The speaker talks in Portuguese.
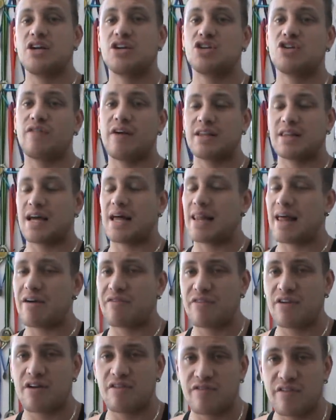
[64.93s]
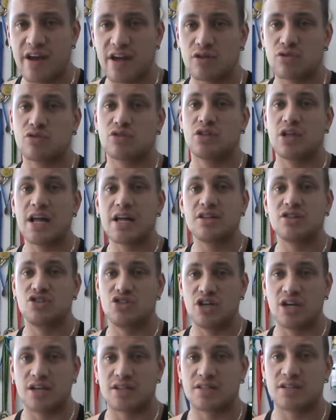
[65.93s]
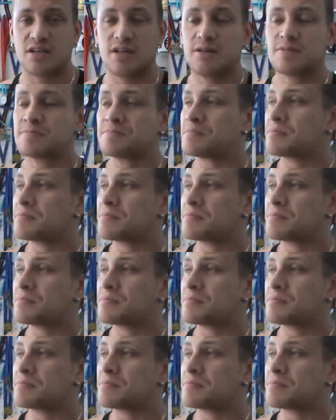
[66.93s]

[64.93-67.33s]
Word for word: a gente vai estar tá lá fervendo os três dias.